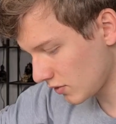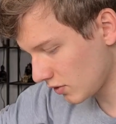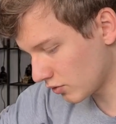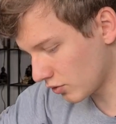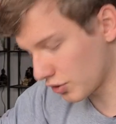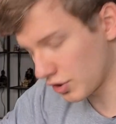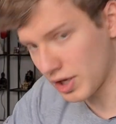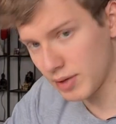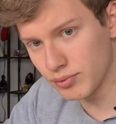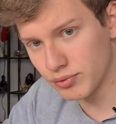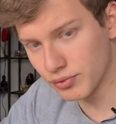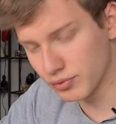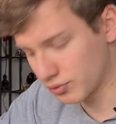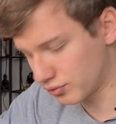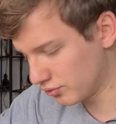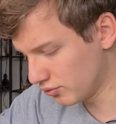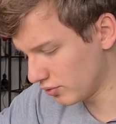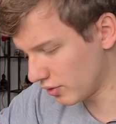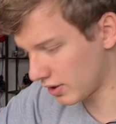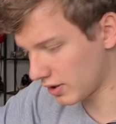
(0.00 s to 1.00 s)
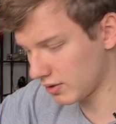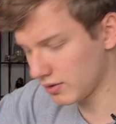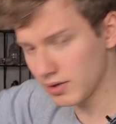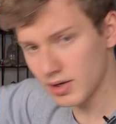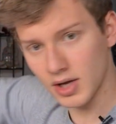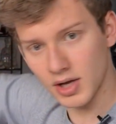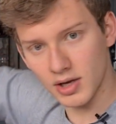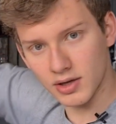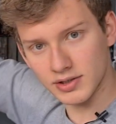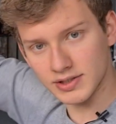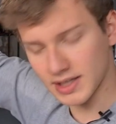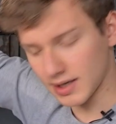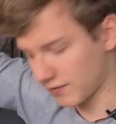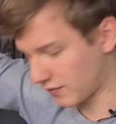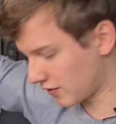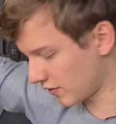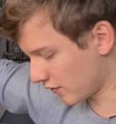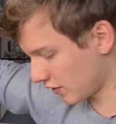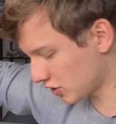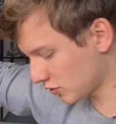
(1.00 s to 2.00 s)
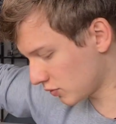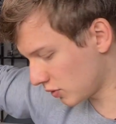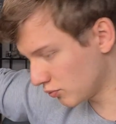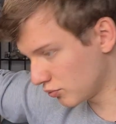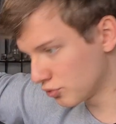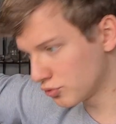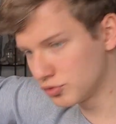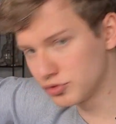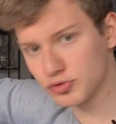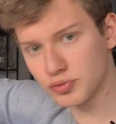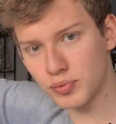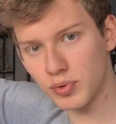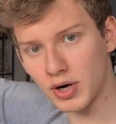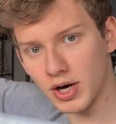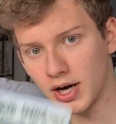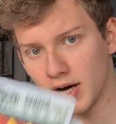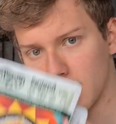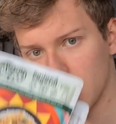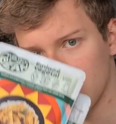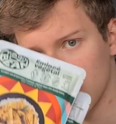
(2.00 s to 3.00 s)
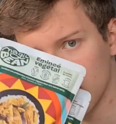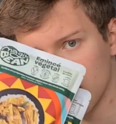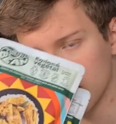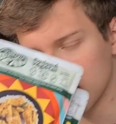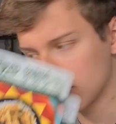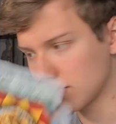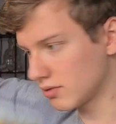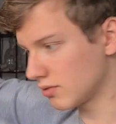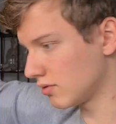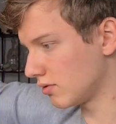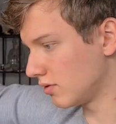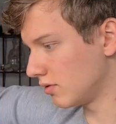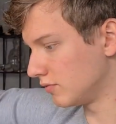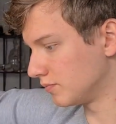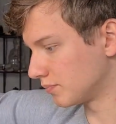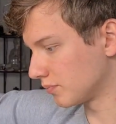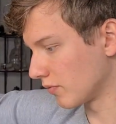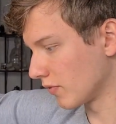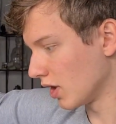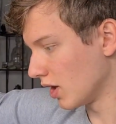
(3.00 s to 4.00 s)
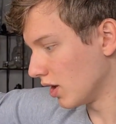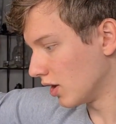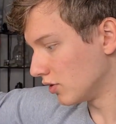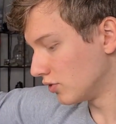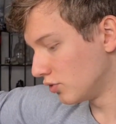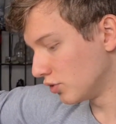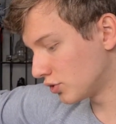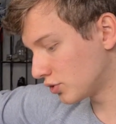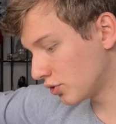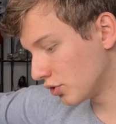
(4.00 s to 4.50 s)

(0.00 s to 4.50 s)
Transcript: donc là beaucoup, hein. Ça fait vachement beaucoup de plats. Euh, de ce